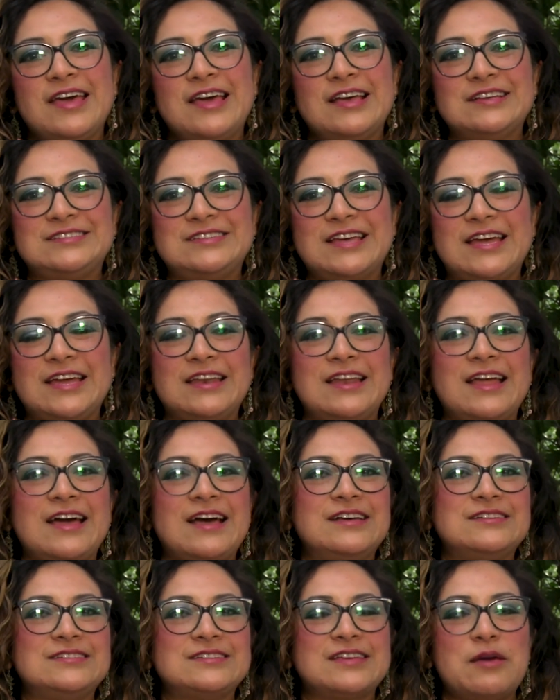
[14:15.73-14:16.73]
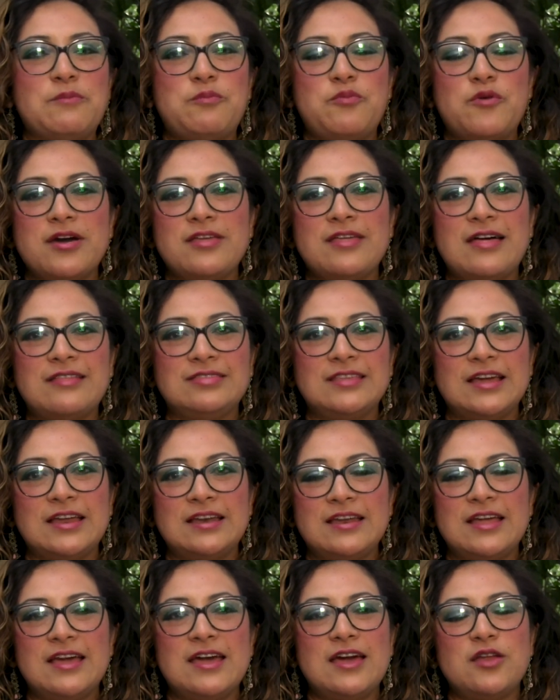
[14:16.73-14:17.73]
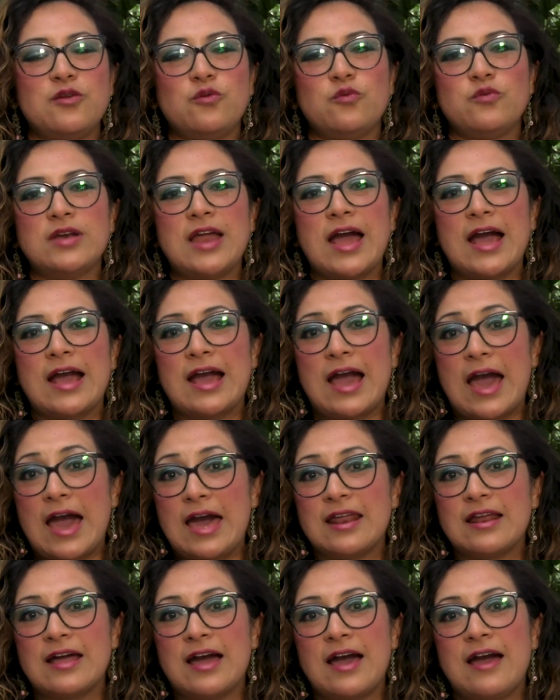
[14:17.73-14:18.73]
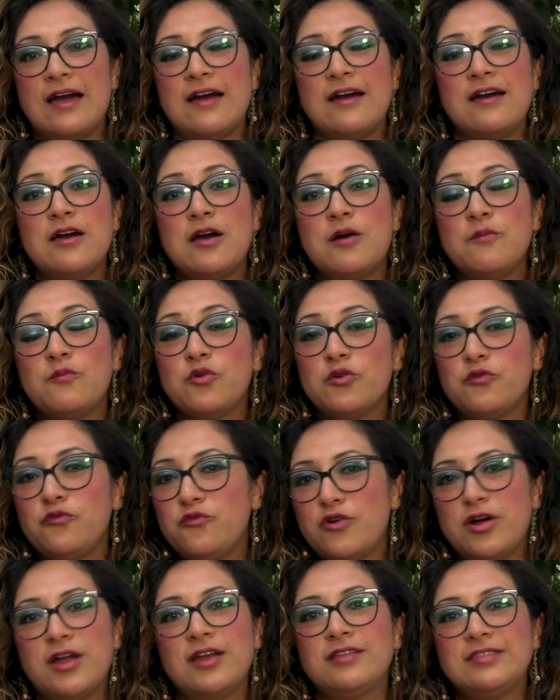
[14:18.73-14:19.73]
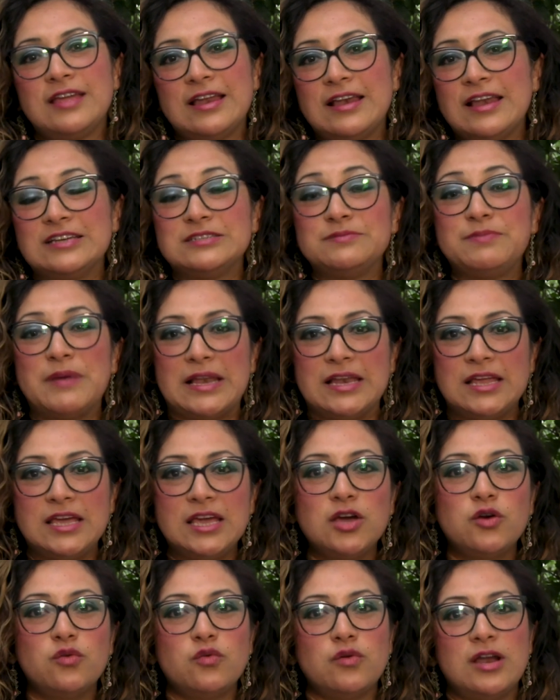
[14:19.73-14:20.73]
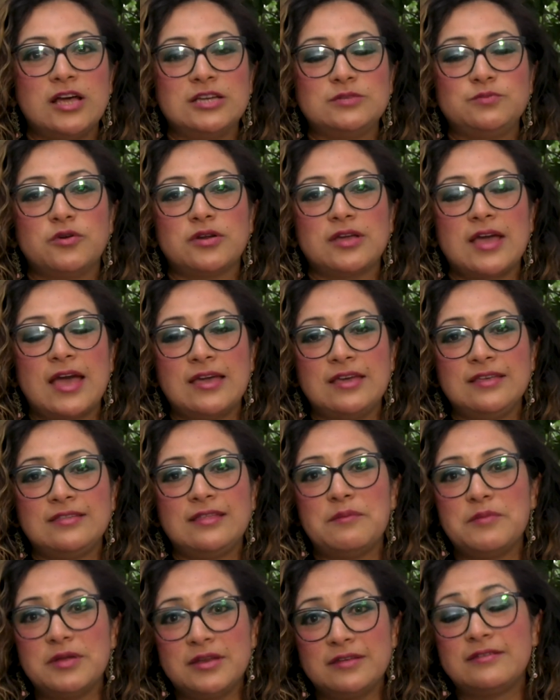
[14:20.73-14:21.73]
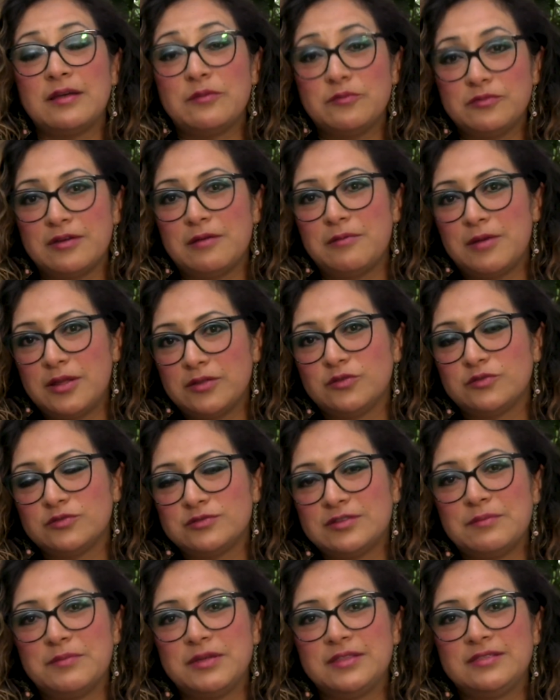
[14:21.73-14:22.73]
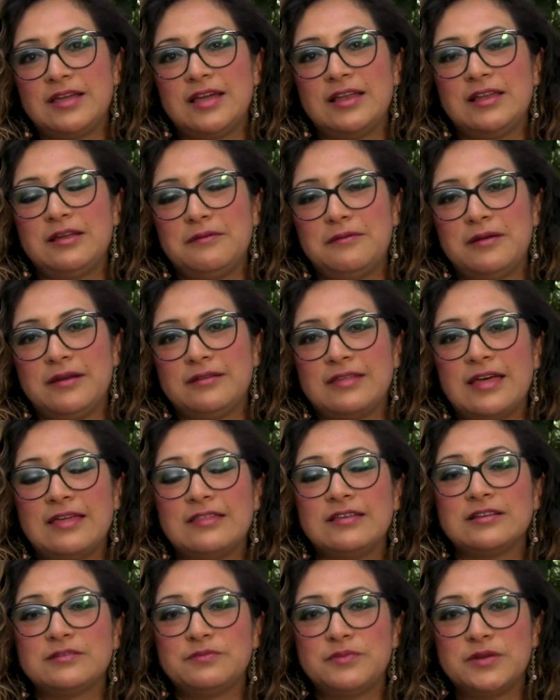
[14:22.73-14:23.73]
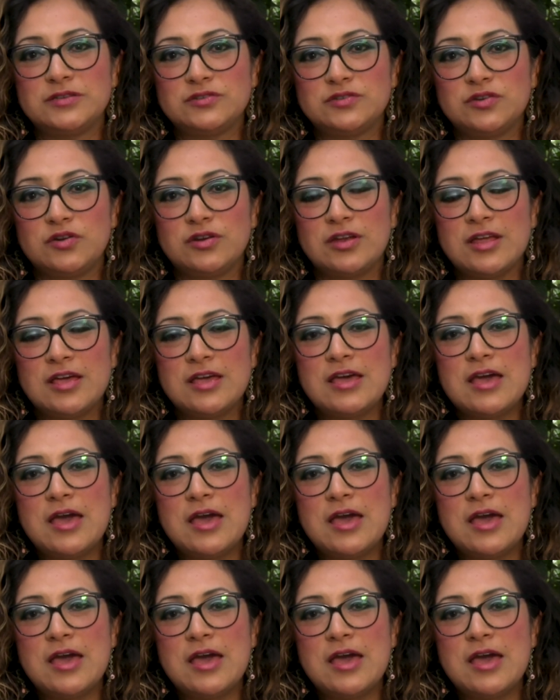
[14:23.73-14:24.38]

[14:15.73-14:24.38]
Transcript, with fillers: escenas que puedan tener una carga muy fuerte en las películas, porque ahí también estamos hablando justamente de libertad de expresión